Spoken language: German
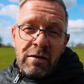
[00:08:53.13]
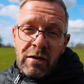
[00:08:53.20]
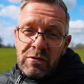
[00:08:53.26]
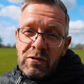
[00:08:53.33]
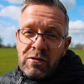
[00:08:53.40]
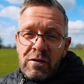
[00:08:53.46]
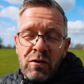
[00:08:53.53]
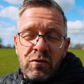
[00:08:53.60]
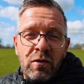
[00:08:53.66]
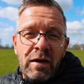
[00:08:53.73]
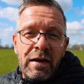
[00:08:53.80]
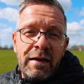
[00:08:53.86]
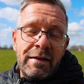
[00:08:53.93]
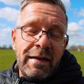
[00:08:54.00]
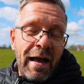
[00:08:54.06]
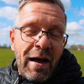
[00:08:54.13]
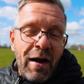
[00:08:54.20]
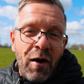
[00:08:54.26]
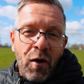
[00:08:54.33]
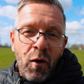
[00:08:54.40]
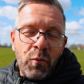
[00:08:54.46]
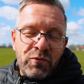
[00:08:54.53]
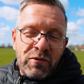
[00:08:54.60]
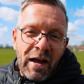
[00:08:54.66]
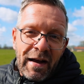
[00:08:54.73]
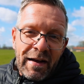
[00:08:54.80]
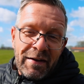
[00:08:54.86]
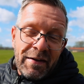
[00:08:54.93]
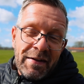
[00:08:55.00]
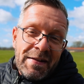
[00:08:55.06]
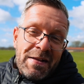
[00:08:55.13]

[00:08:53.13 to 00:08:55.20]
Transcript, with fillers: Das ist natürlich der Hauptsache